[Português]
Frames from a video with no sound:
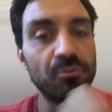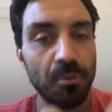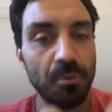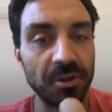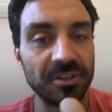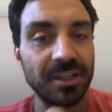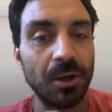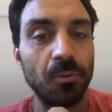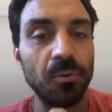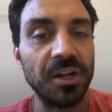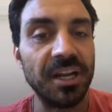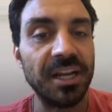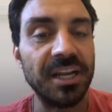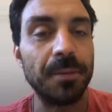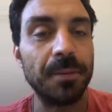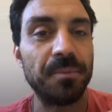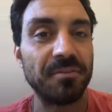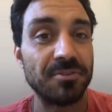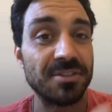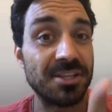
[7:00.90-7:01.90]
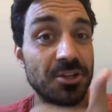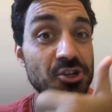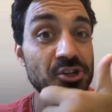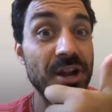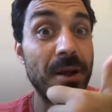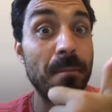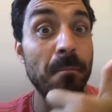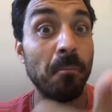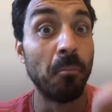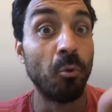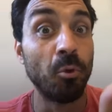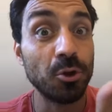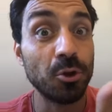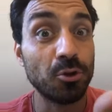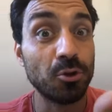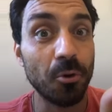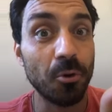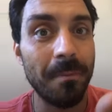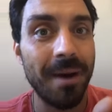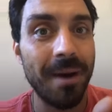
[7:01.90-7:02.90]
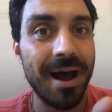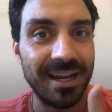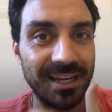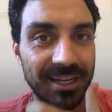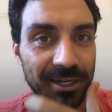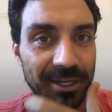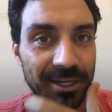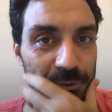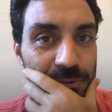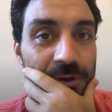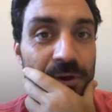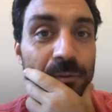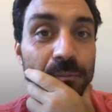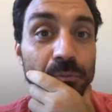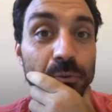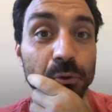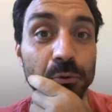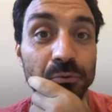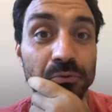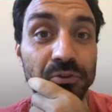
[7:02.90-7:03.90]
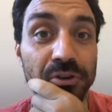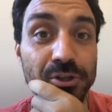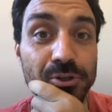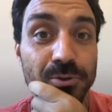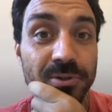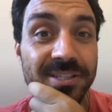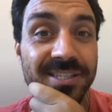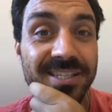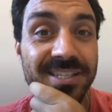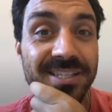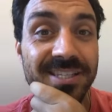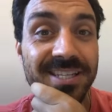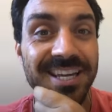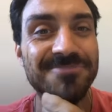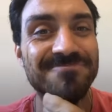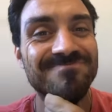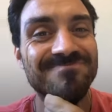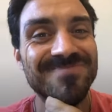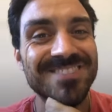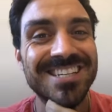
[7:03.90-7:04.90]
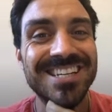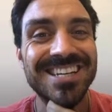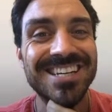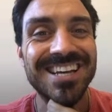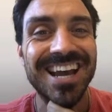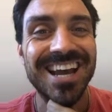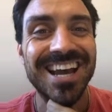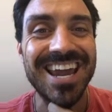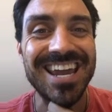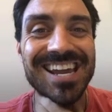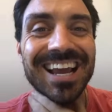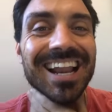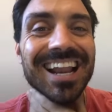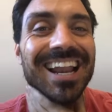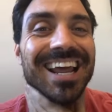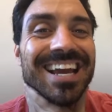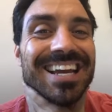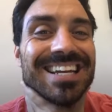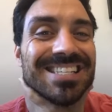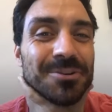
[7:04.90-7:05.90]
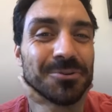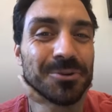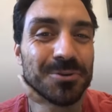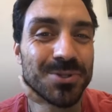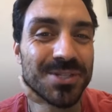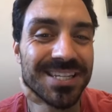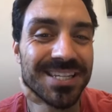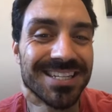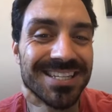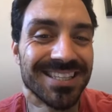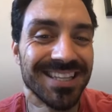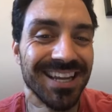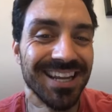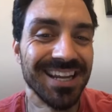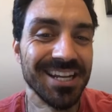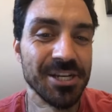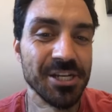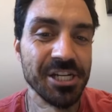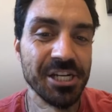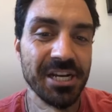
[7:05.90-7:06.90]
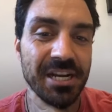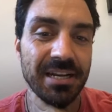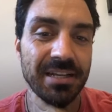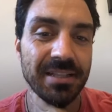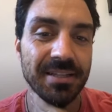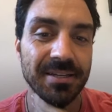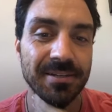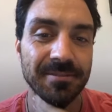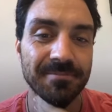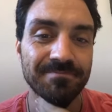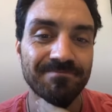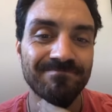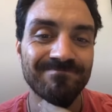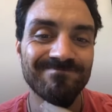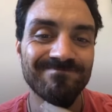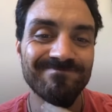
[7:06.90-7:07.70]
eu vou botar um link para vocês lá muito maneiro de um videozinho é em inglês, eu não sei se tem legenda.